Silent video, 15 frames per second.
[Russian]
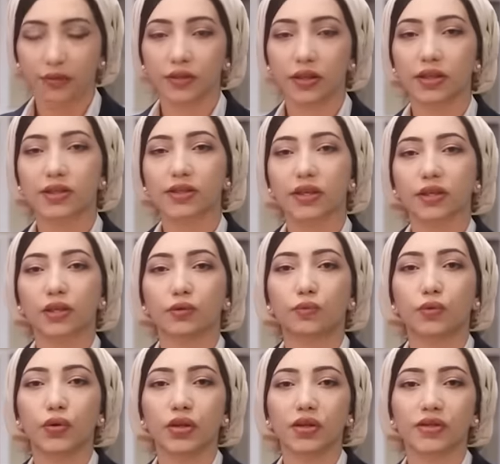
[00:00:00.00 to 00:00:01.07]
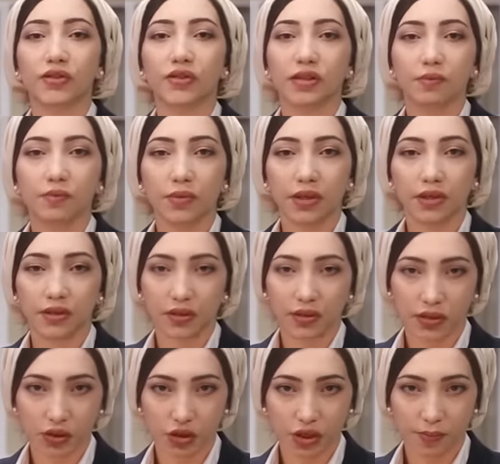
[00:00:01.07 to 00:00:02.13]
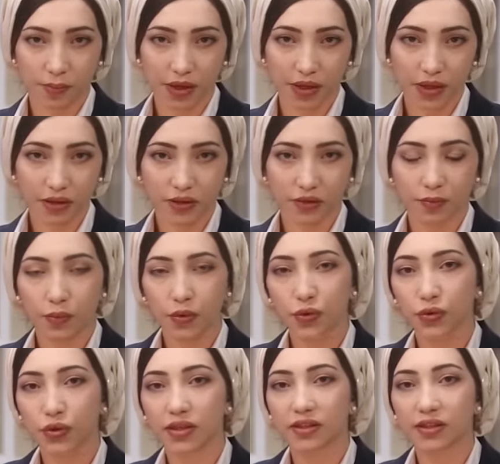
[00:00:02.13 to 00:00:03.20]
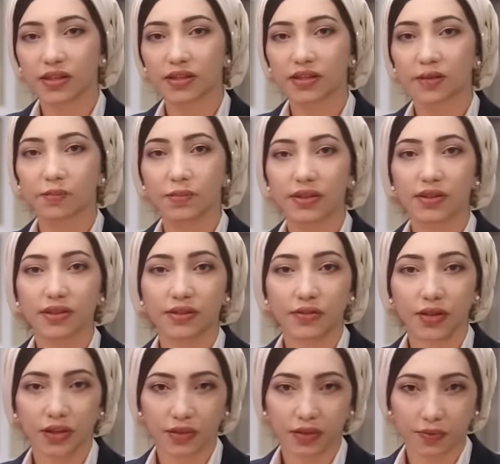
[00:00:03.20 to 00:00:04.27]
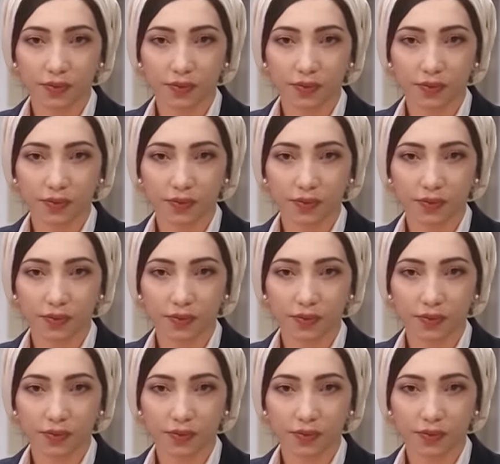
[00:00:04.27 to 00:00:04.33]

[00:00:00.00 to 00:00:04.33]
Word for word: В Дагестане более 7 тысяч абонентов могут остаться без света.